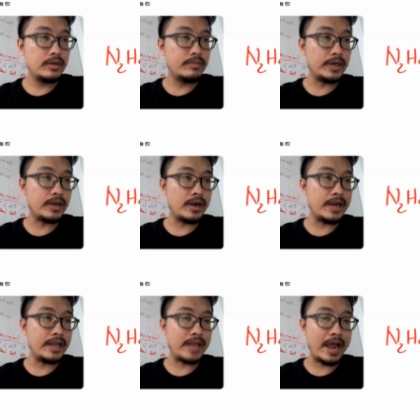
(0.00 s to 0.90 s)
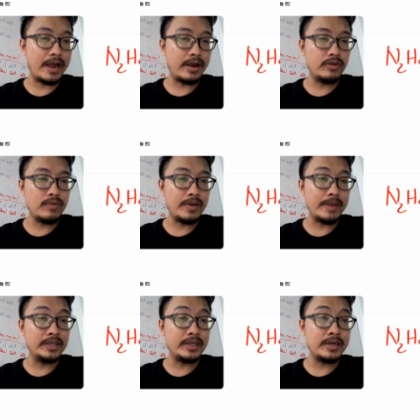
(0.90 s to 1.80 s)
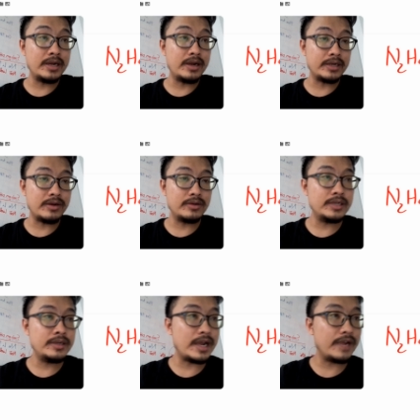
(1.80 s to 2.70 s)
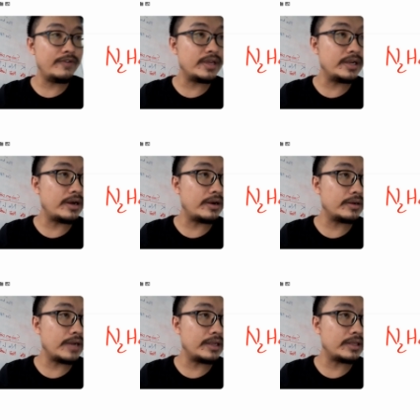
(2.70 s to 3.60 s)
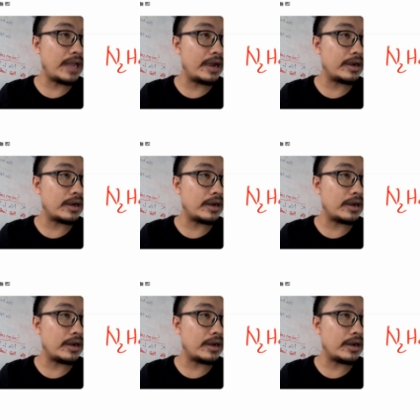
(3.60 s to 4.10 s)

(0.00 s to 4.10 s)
mình có cái delta rồi đúng không hồi nãy mình tính ra rồi các con tính ra cái phương trình rồi delta